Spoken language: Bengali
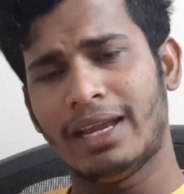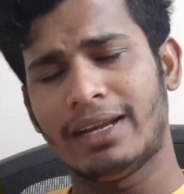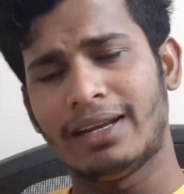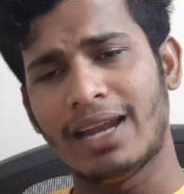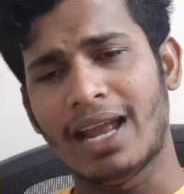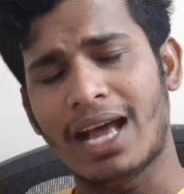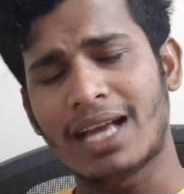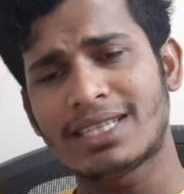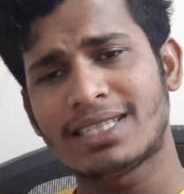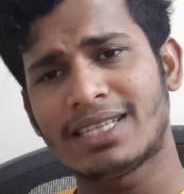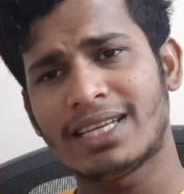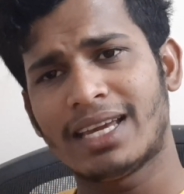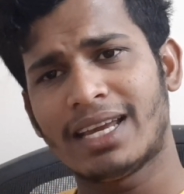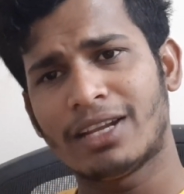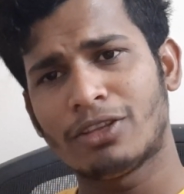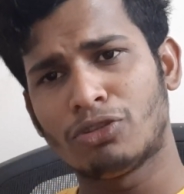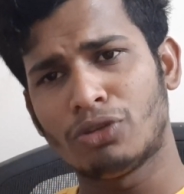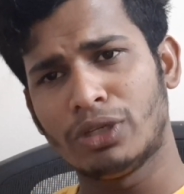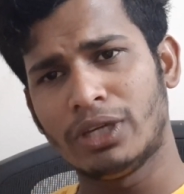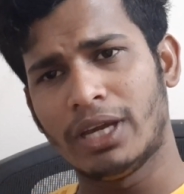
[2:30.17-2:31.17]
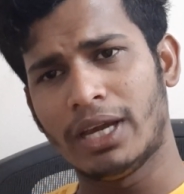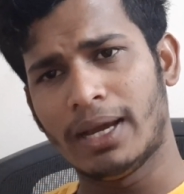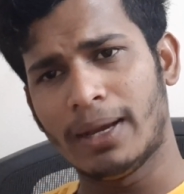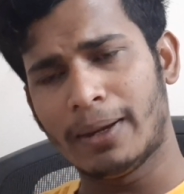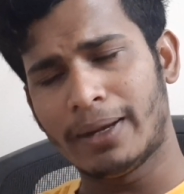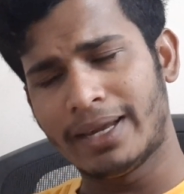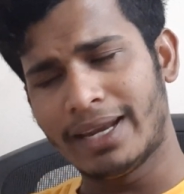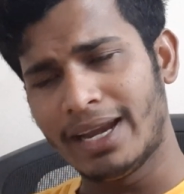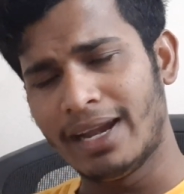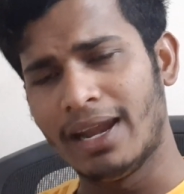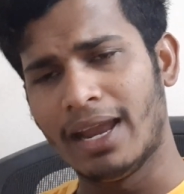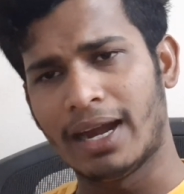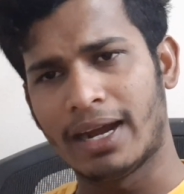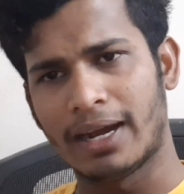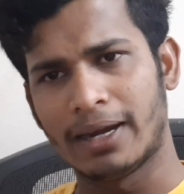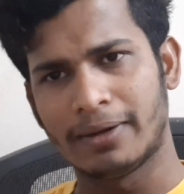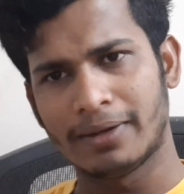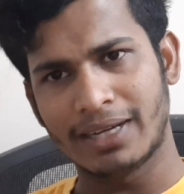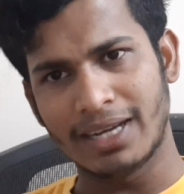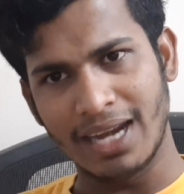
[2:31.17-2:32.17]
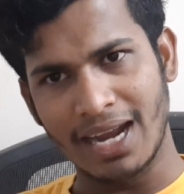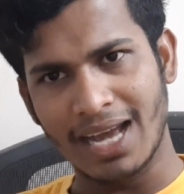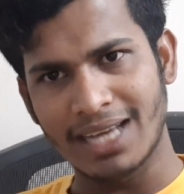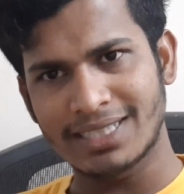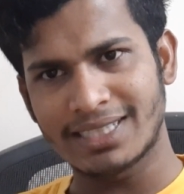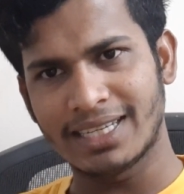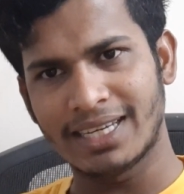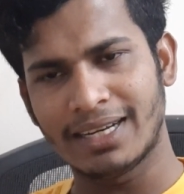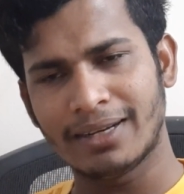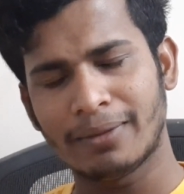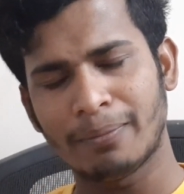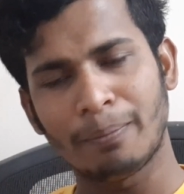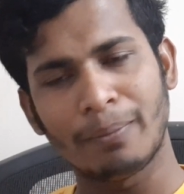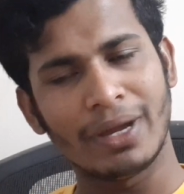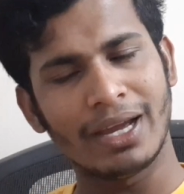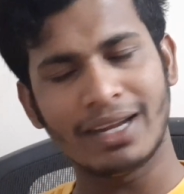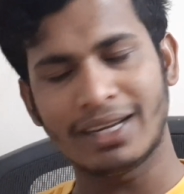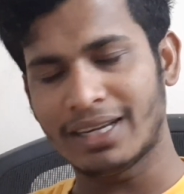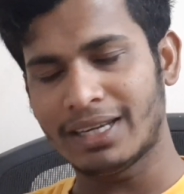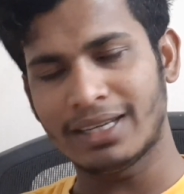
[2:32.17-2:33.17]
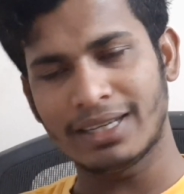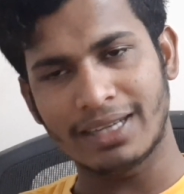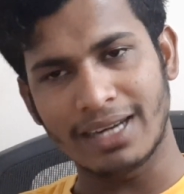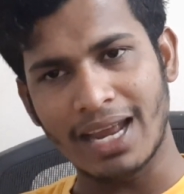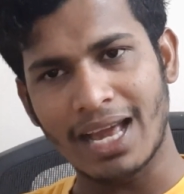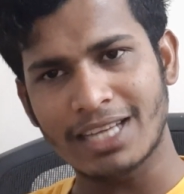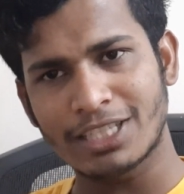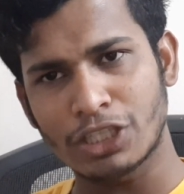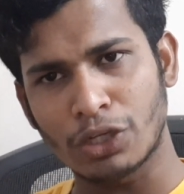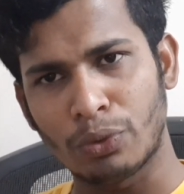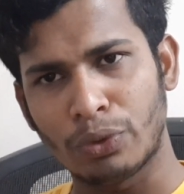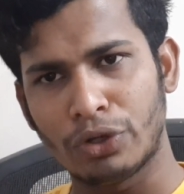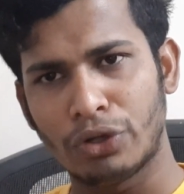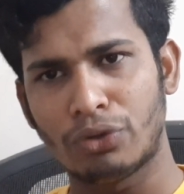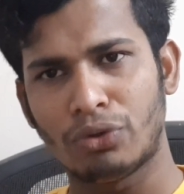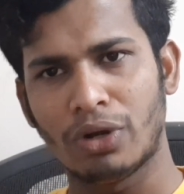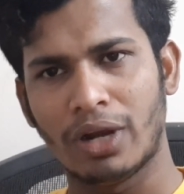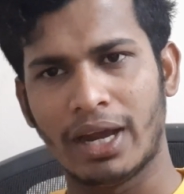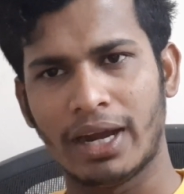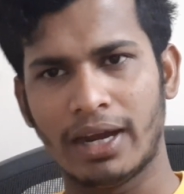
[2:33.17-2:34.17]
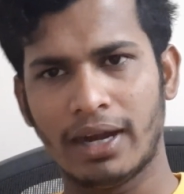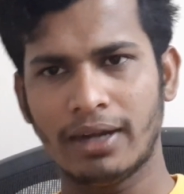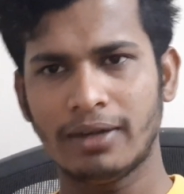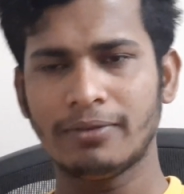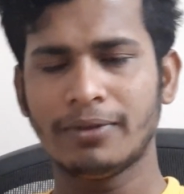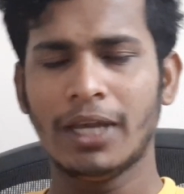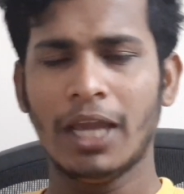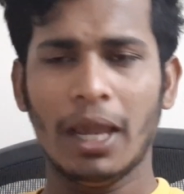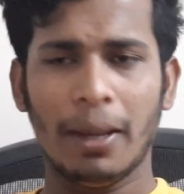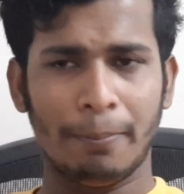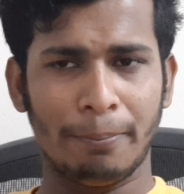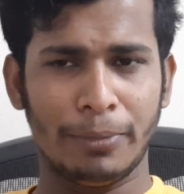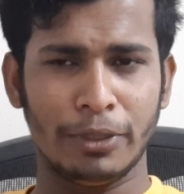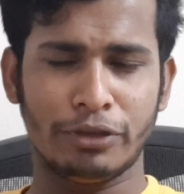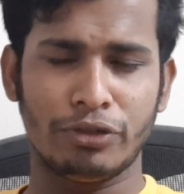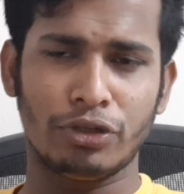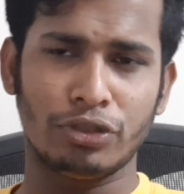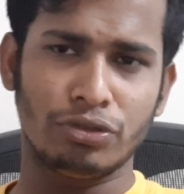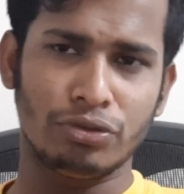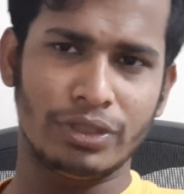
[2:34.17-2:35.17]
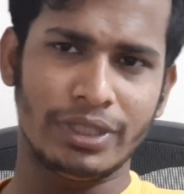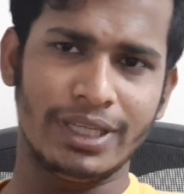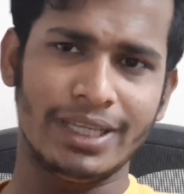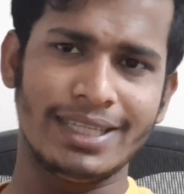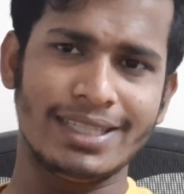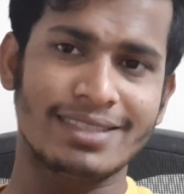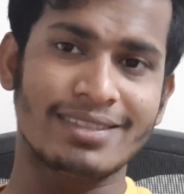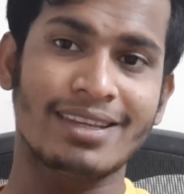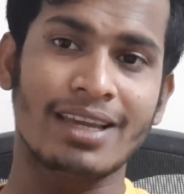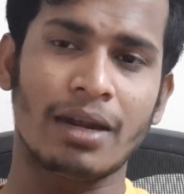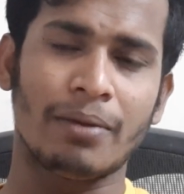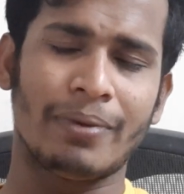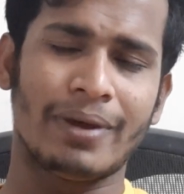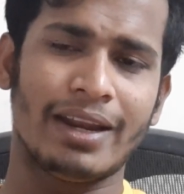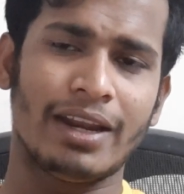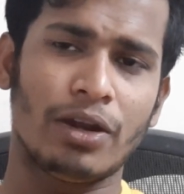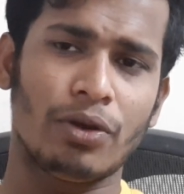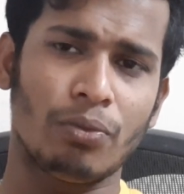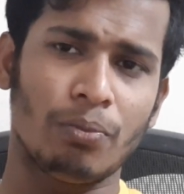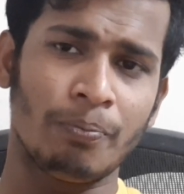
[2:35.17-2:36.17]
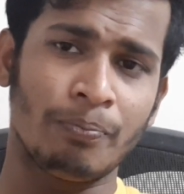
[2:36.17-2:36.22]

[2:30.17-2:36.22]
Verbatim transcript: গ্লাসের দুই গ্রিল লাগান গ্লাসের বা গ্লাসের উইন্ডোটা লাগান ভিতরে যদি স্ক্যারবারের